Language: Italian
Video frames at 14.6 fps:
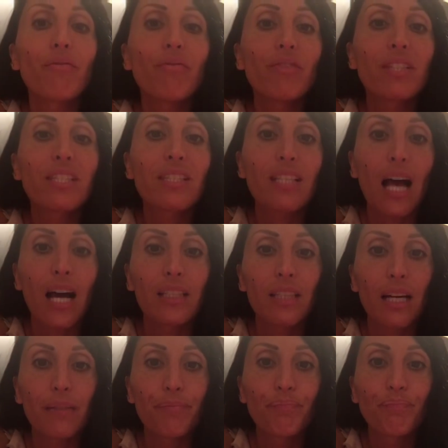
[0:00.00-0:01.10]
è
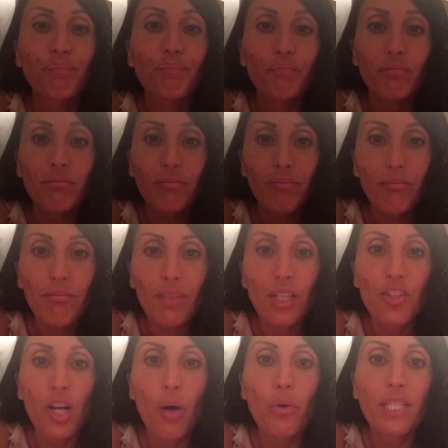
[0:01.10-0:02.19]
fissata.
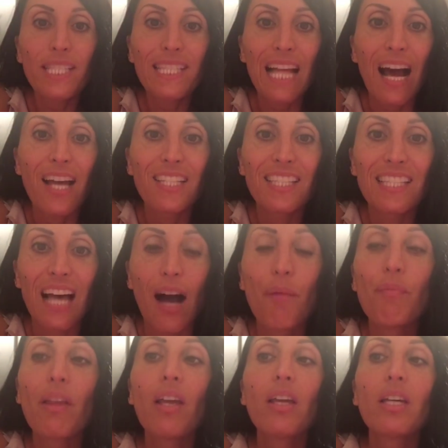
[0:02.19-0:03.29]
Ciao Ista
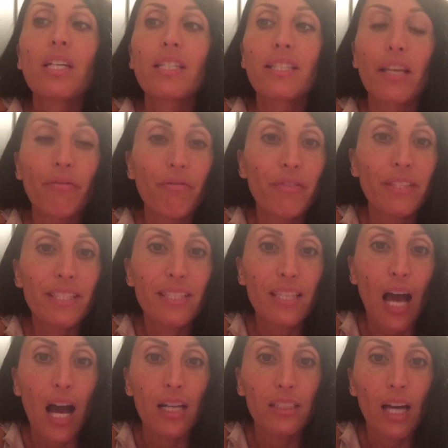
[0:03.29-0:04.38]
Enza si è
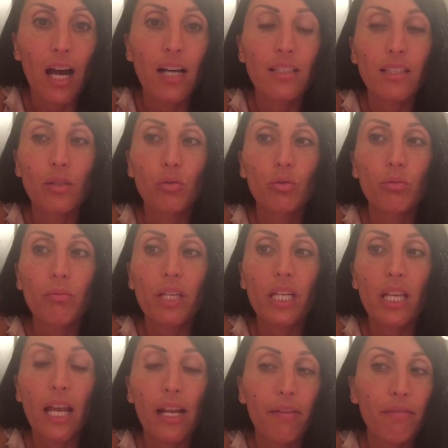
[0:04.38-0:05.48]
fissata, secondo
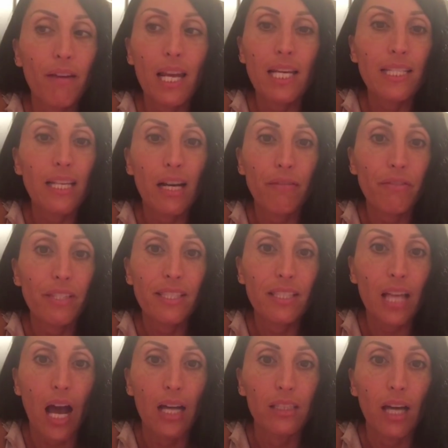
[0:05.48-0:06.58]
me la Raffaella si era
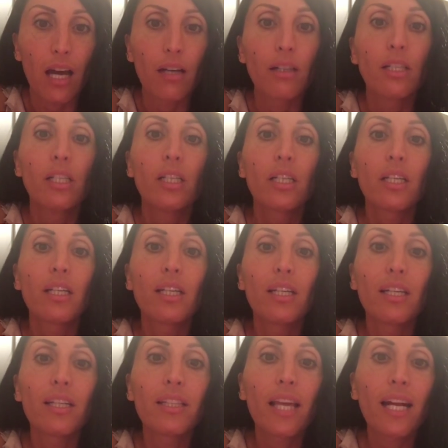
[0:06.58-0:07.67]
fissata,
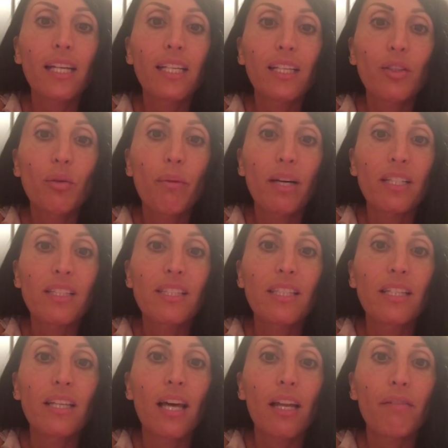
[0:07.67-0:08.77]
eh, neanche io
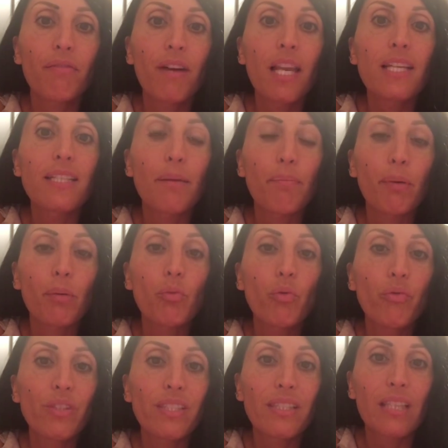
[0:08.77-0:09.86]
Marzi, la Raffaella si è proprio
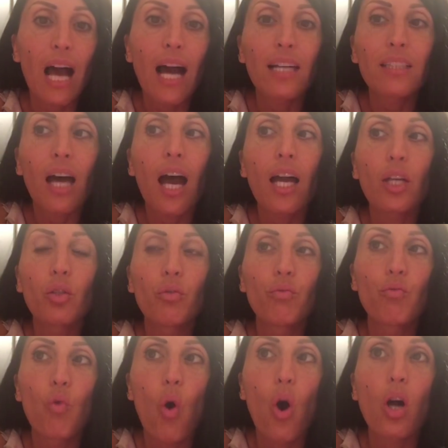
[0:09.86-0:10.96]
fissata e non
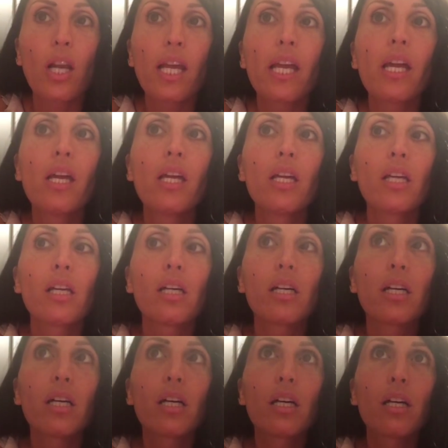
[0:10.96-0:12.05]
vuole
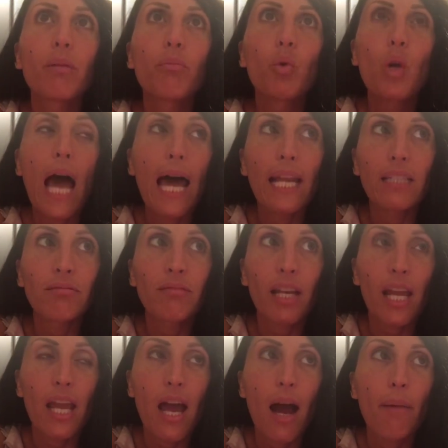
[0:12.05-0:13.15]
eh, bullare
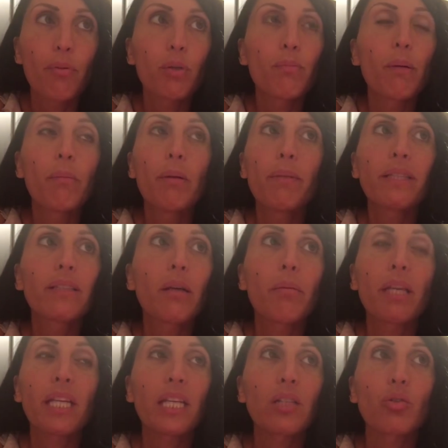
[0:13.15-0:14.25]
Andrea, probabilmente
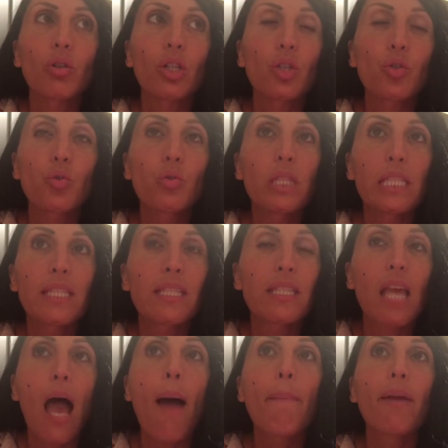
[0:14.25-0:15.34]
perché sono cresciuti
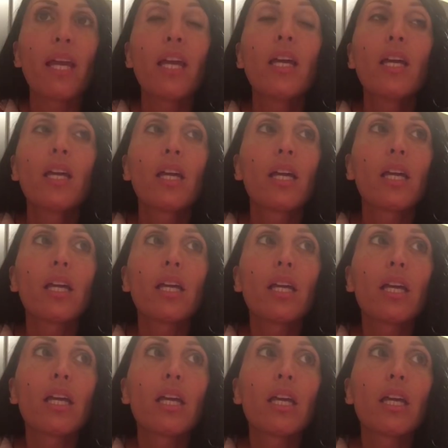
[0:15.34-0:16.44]
insieme
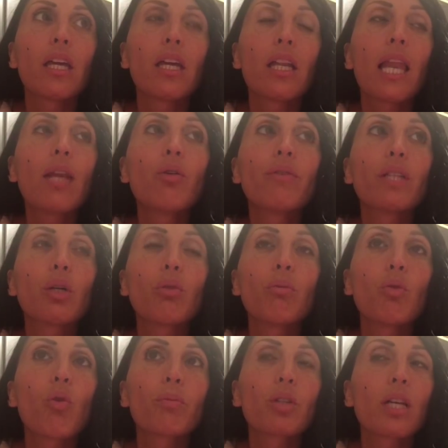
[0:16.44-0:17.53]
e lei lo vede come
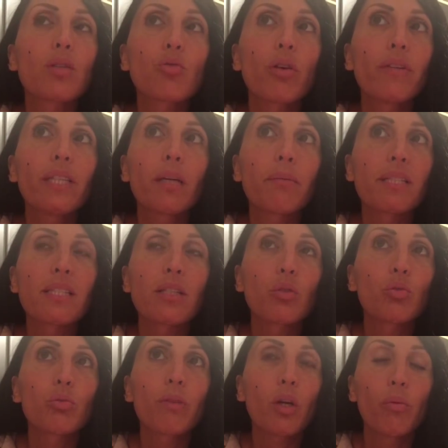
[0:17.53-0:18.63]
l'uomo della sua vita, ma
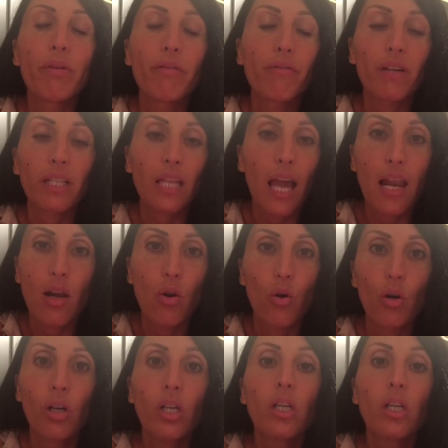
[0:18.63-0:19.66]
secondo me come un fratello.